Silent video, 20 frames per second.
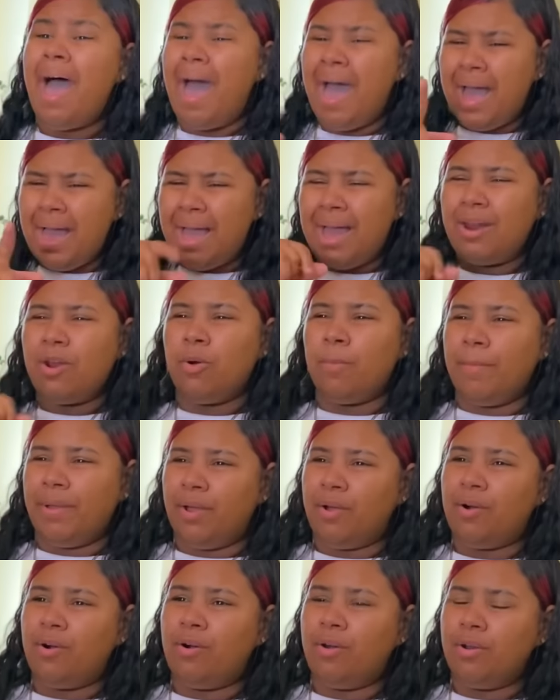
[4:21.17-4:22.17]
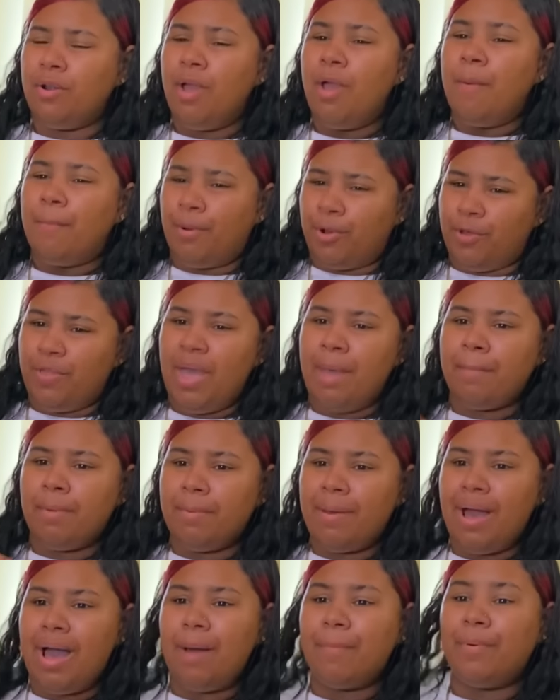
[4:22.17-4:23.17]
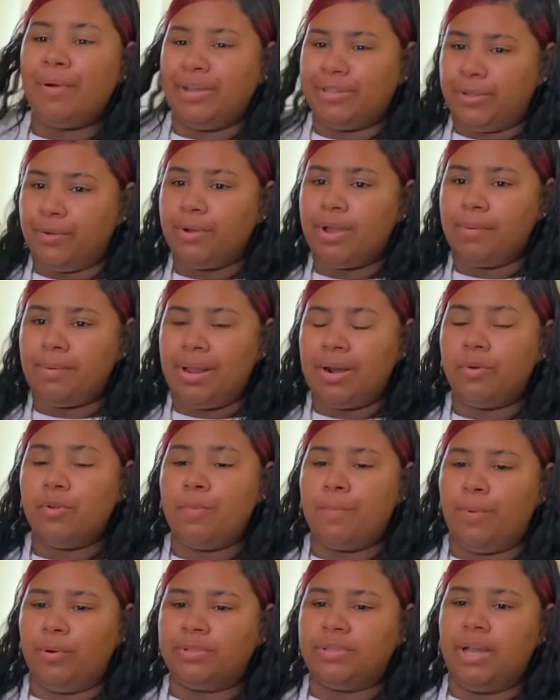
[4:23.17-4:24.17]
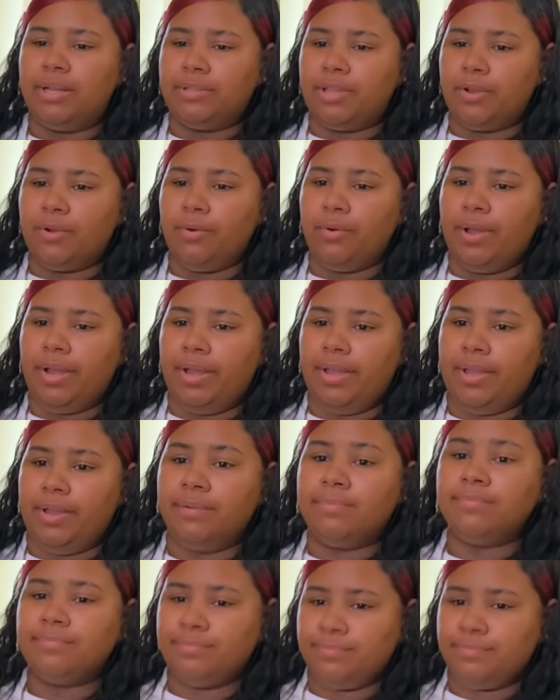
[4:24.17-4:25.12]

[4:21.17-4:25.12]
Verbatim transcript: Ah, a lo mejor, pero déjame bajar porque tengo que hablar algo importante con ella.